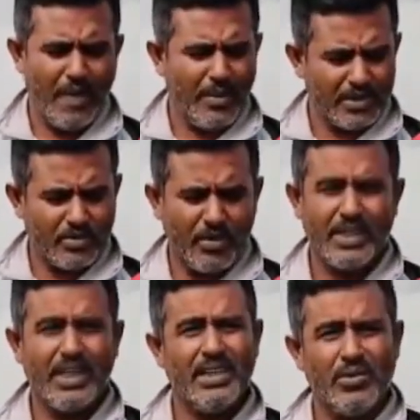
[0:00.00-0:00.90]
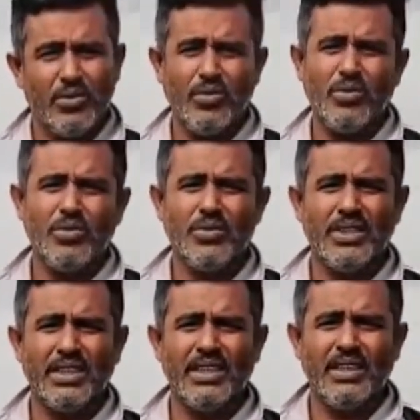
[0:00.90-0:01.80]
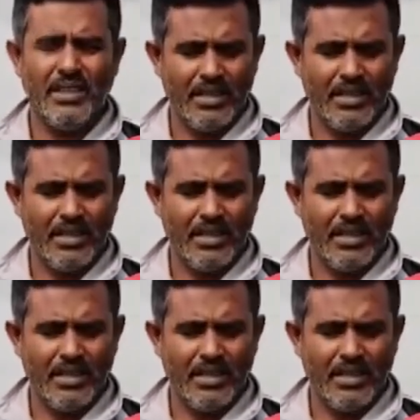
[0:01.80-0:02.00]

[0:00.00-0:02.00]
আবাদ করে থাকি নতুন নতুন জাতের